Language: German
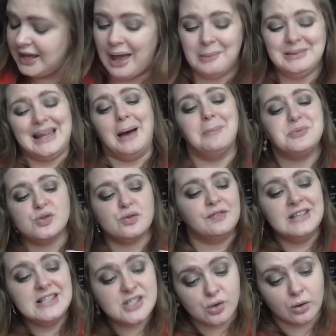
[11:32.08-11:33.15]
Aber ich habe so
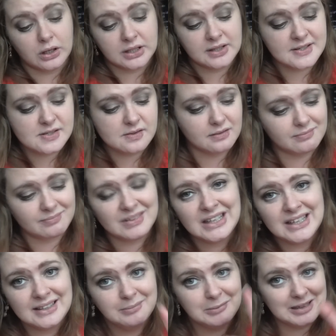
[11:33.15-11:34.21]
viel Zeug. Deswegen
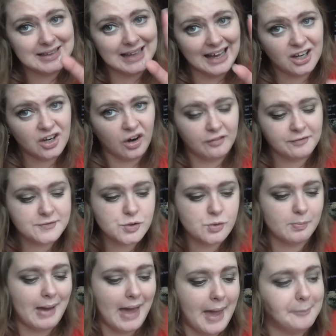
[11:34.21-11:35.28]
mit Nachkaufen
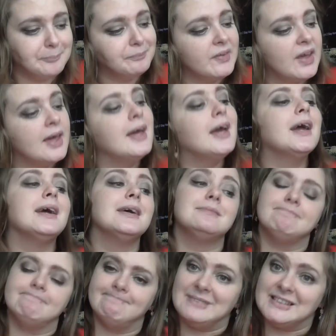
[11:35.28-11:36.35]
so meh.
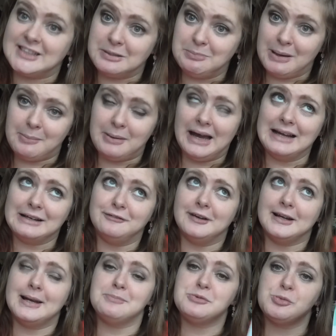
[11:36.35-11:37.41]
Was ich mir aber
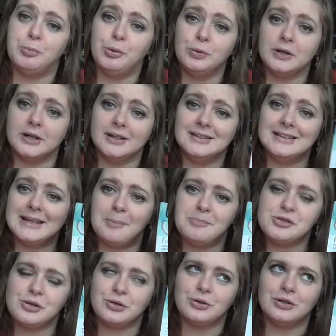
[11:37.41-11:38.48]
angefangen habe zu bunkern, ich habe
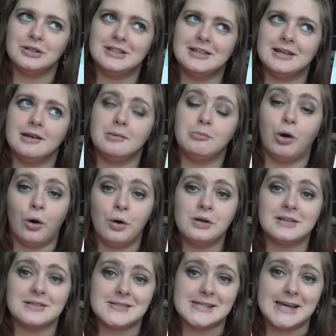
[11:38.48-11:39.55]
es euch noch nicht in einem
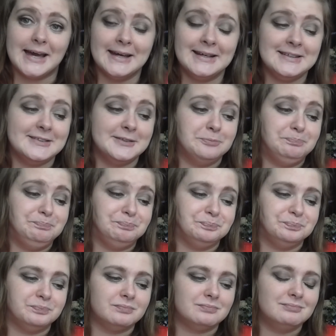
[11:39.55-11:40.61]
Haul gezeigt
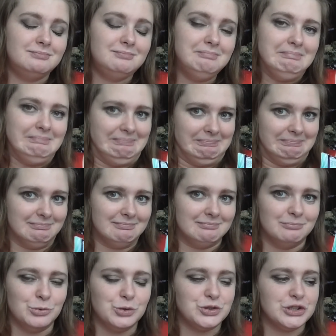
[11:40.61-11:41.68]

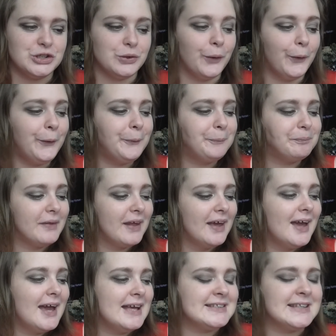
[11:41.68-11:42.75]
müsste ich noch.
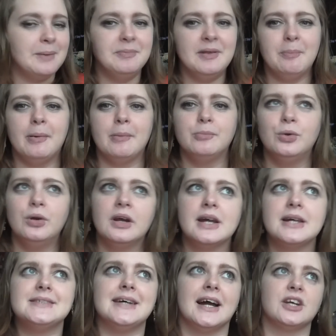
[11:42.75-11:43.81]
Es gibt ja bei Müller
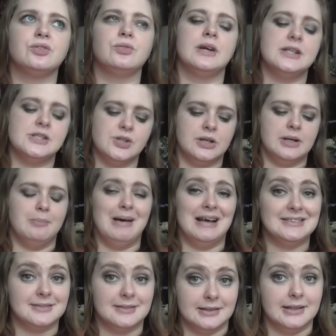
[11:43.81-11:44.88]
jetzt aktuell so eine
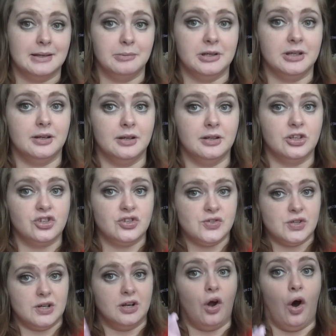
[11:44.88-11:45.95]
Masken Limited Edition,
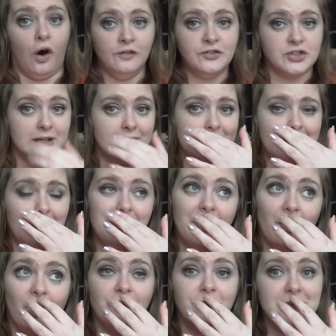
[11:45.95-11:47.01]
so einen Aufsteller. Ich habe
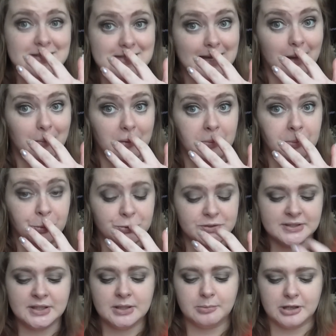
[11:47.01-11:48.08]
ihn auch auf Instagram
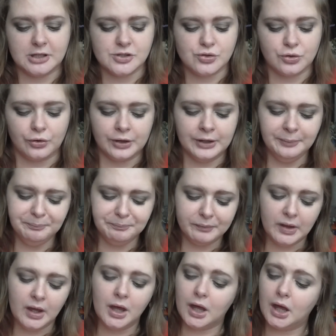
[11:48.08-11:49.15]
gepostet in meiner Story.
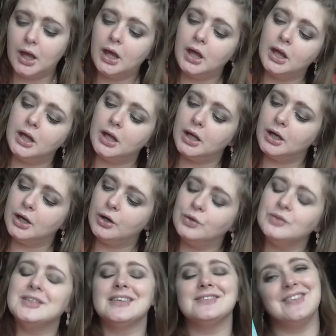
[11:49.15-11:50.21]

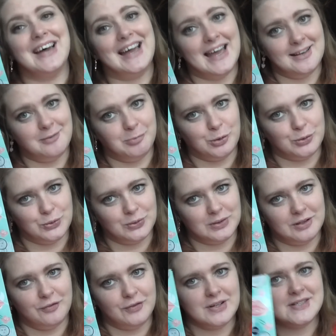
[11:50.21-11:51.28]
Und das war ein
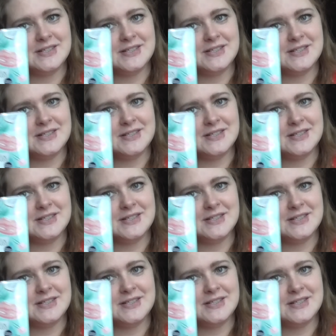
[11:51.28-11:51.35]
Produkt davon.